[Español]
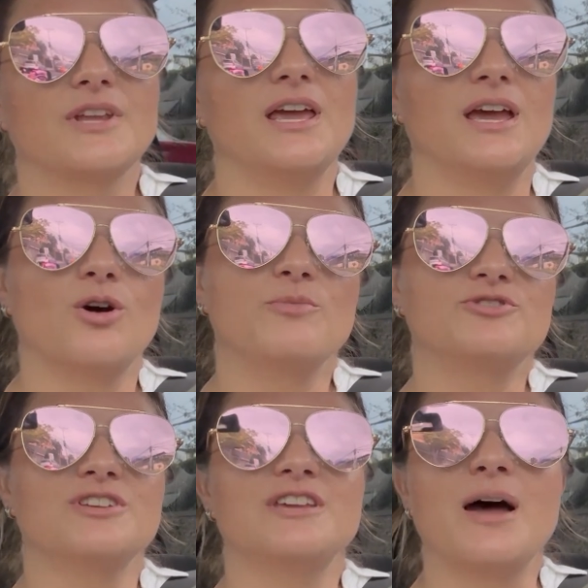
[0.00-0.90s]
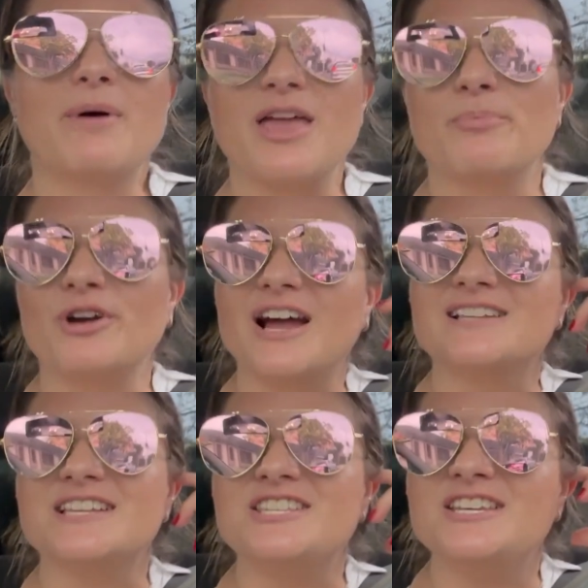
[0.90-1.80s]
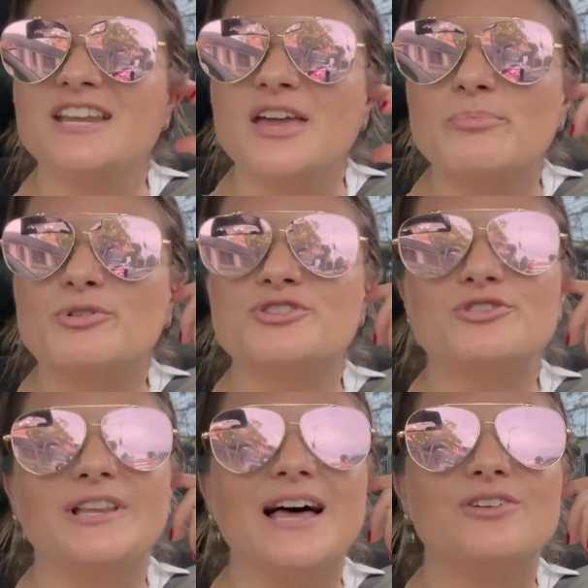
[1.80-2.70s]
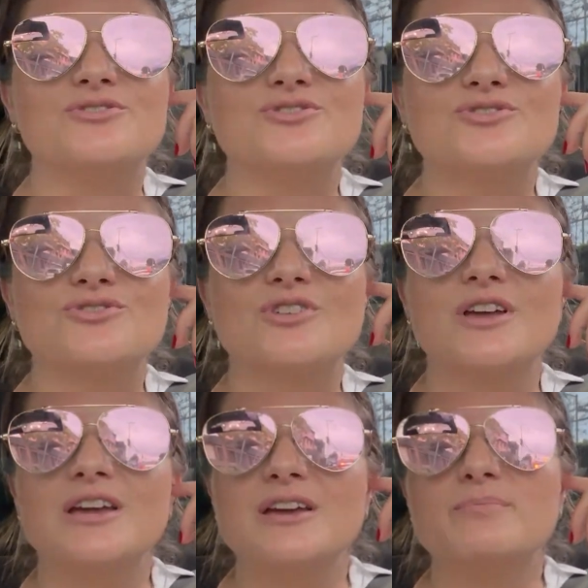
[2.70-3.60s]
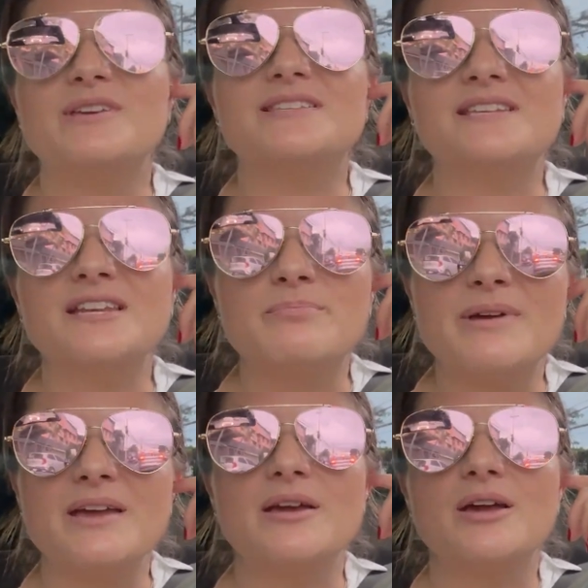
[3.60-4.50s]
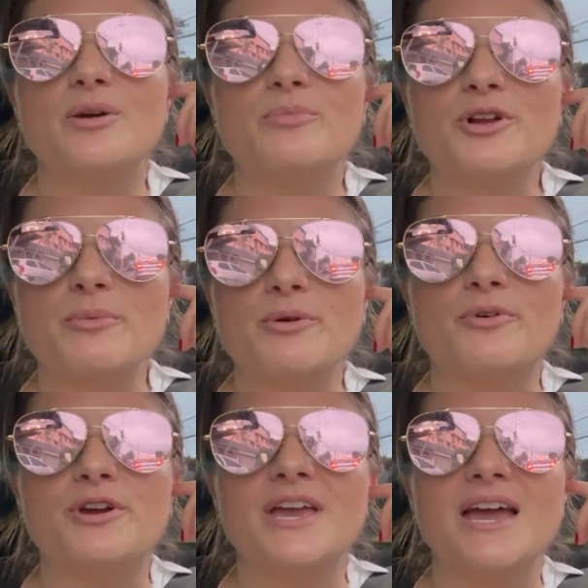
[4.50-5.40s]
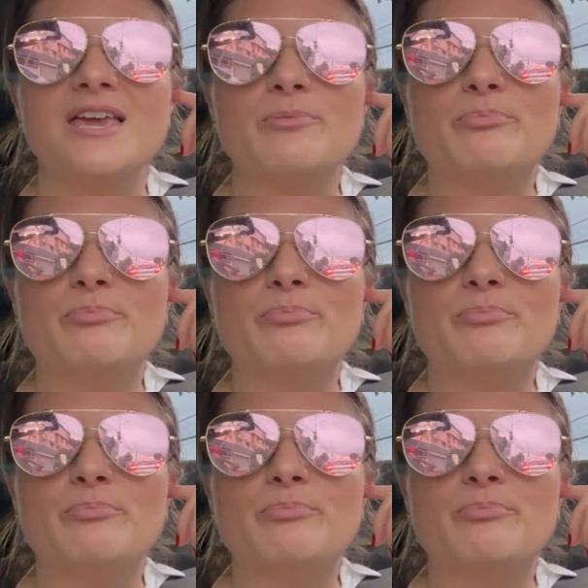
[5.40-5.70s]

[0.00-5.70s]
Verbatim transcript: Eh, ¿Cómo se llama? Ahí por la casa china y por esos lados. Me sirve porque me voy ahí